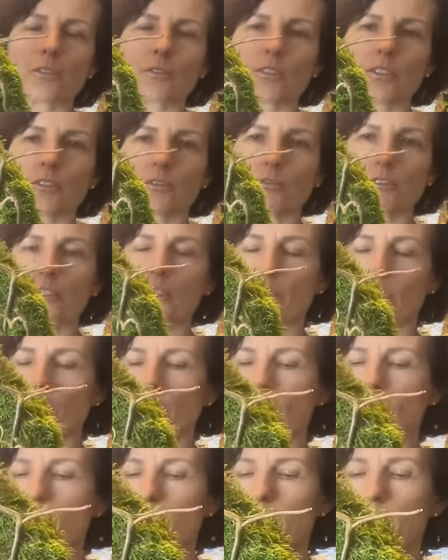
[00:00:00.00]
und von den
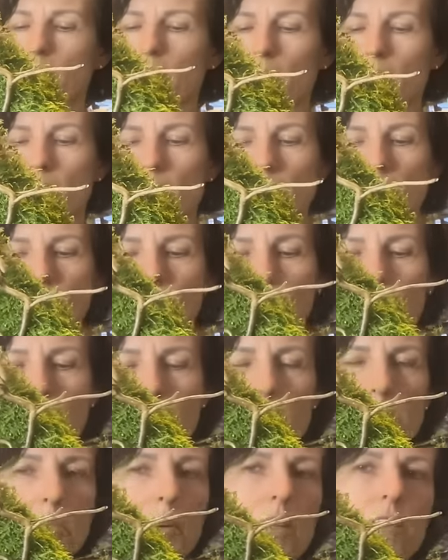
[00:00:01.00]
Farben her, ich glaube,
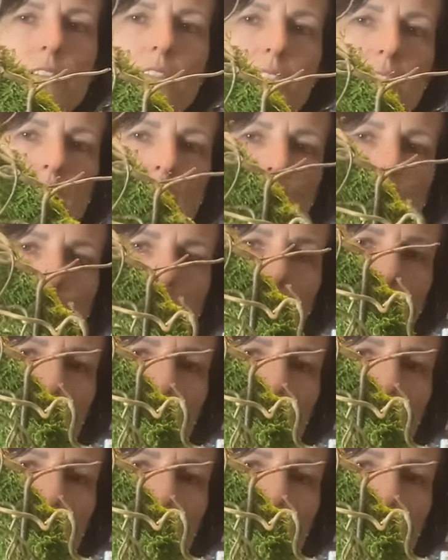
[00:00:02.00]
es passt einfach